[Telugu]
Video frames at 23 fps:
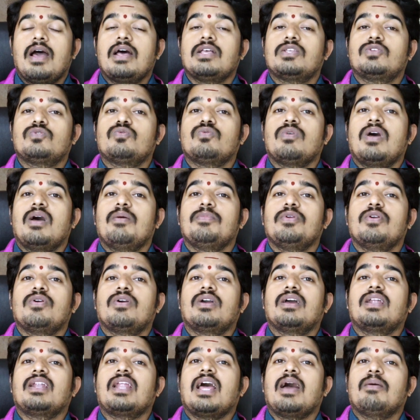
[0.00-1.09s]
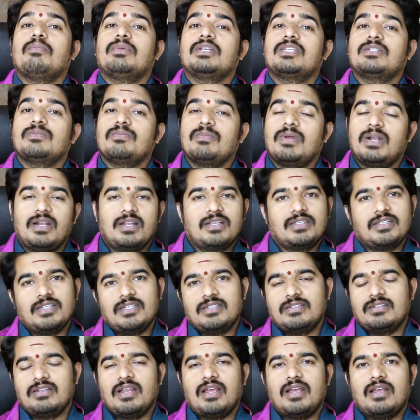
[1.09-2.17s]
ఆ స్వామి యొక్క నామస్మరణ
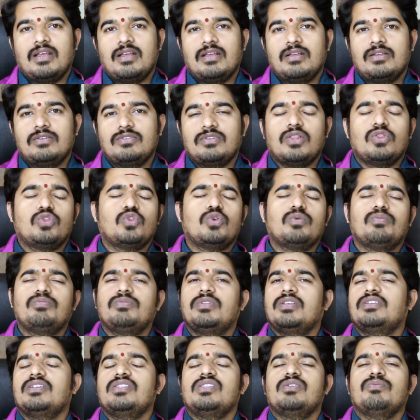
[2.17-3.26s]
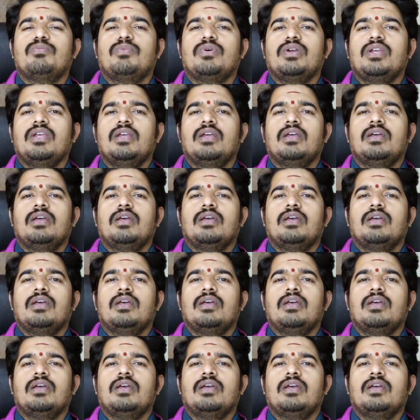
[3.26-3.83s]
చేసిన సంతృప్తి చెందిపోయి